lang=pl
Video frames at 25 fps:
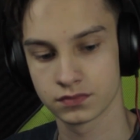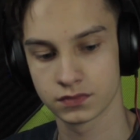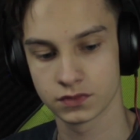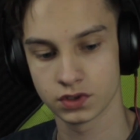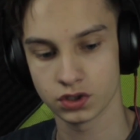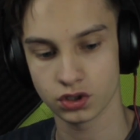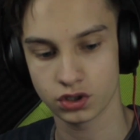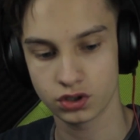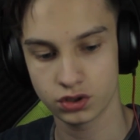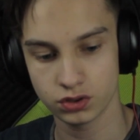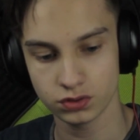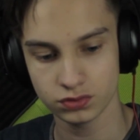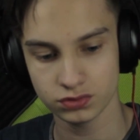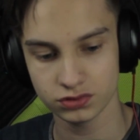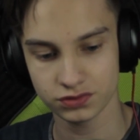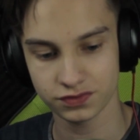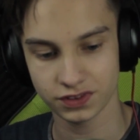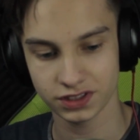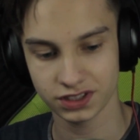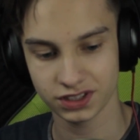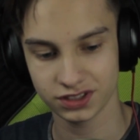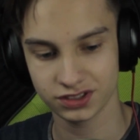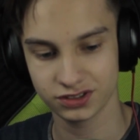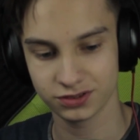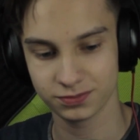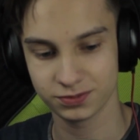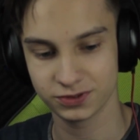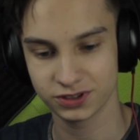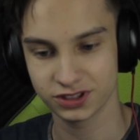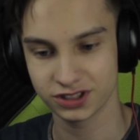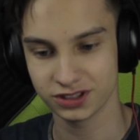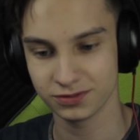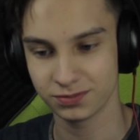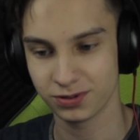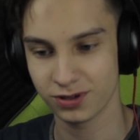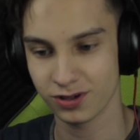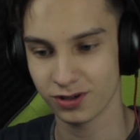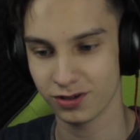No kurwa, nie
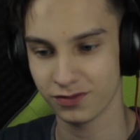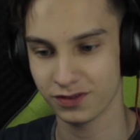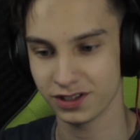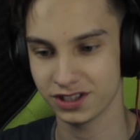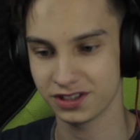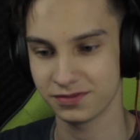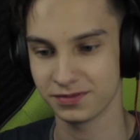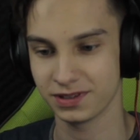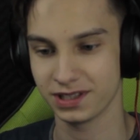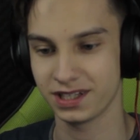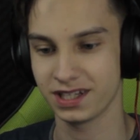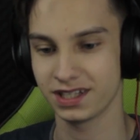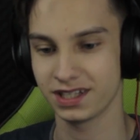subskrybować mnie,